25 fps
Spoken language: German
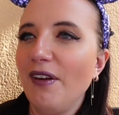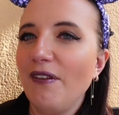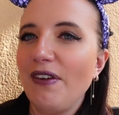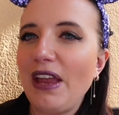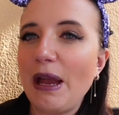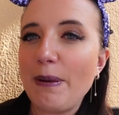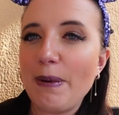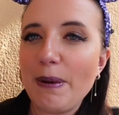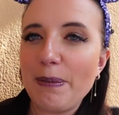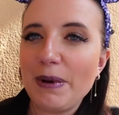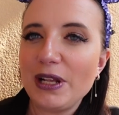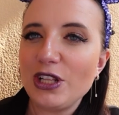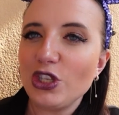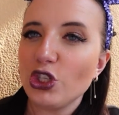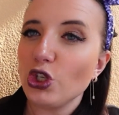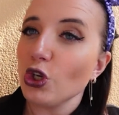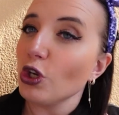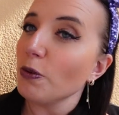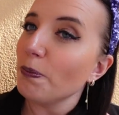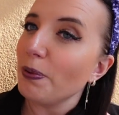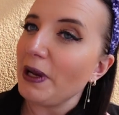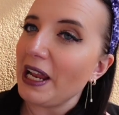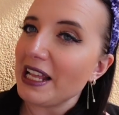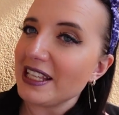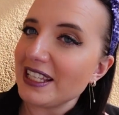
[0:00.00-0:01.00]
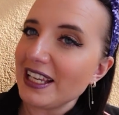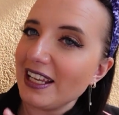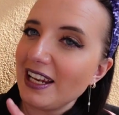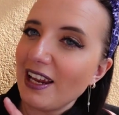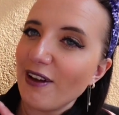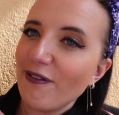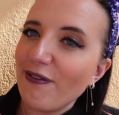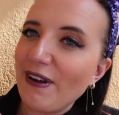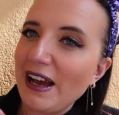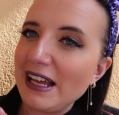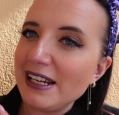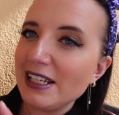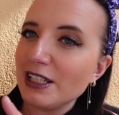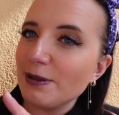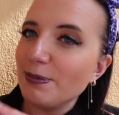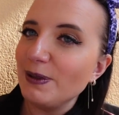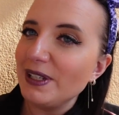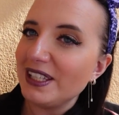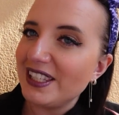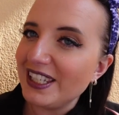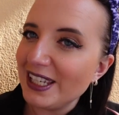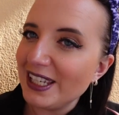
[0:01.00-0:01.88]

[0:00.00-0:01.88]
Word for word: Wir haben aber einen schönen Platz an der Wand mit